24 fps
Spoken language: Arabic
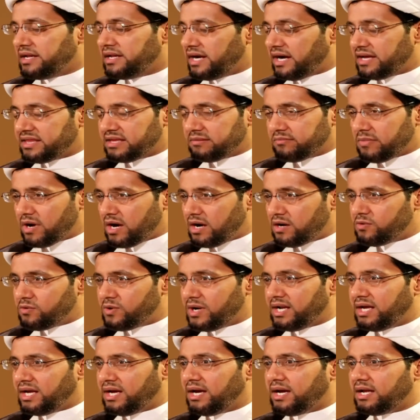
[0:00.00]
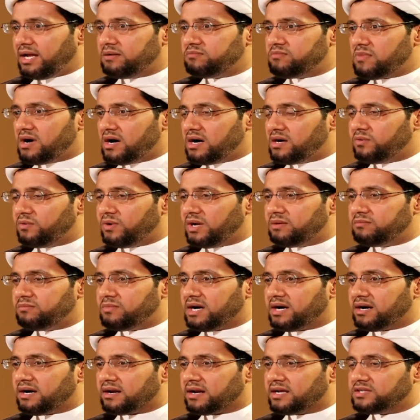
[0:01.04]
لهذا ما هو الحل ما هو
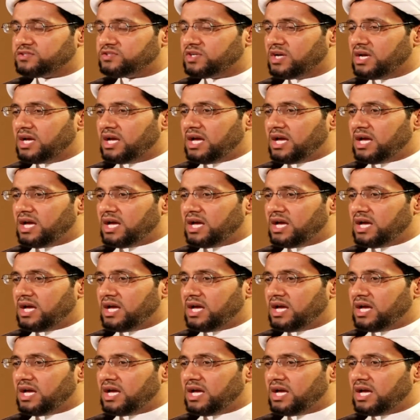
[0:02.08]
المخرج